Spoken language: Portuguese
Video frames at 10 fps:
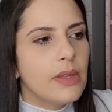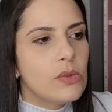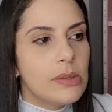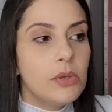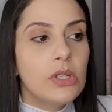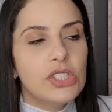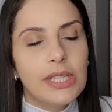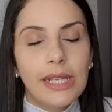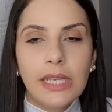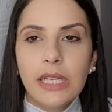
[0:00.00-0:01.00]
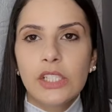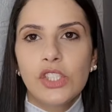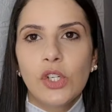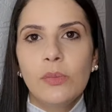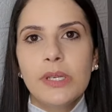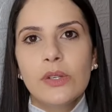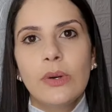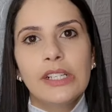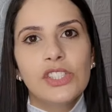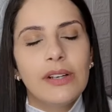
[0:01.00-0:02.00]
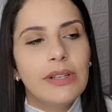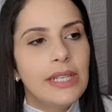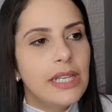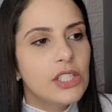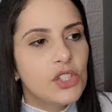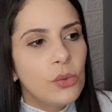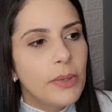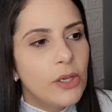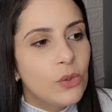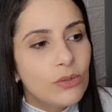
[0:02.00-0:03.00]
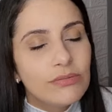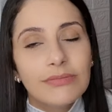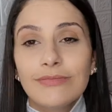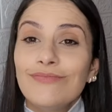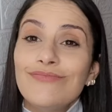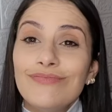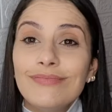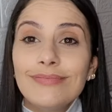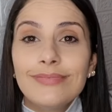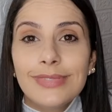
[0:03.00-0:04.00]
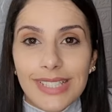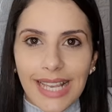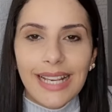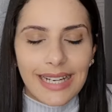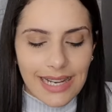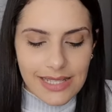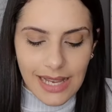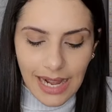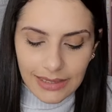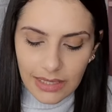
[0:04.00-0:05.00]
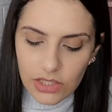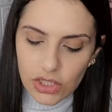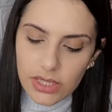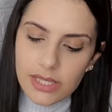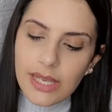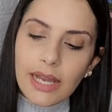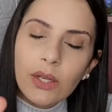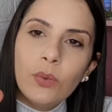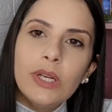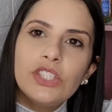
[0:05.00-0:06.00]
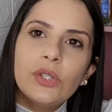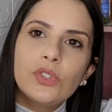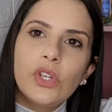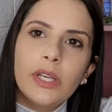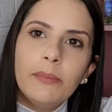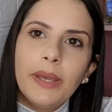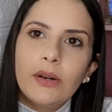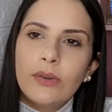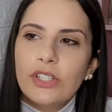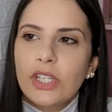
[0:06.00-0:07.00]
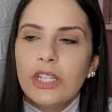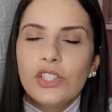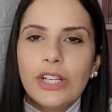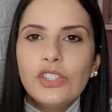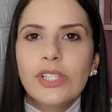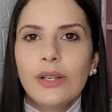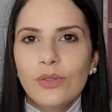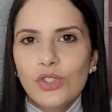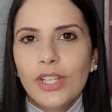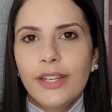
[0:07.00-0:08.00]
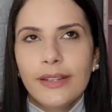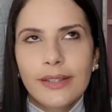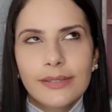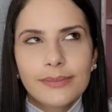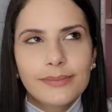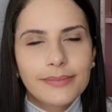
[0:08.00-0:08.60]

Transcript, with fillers: Eu sempre gostei da linha Egeu, mas eu achava a linha Egeu meio sem graça. Até eles lançarem o Egeu Shock Berry, eu acho que eles já tiraram de linha, né?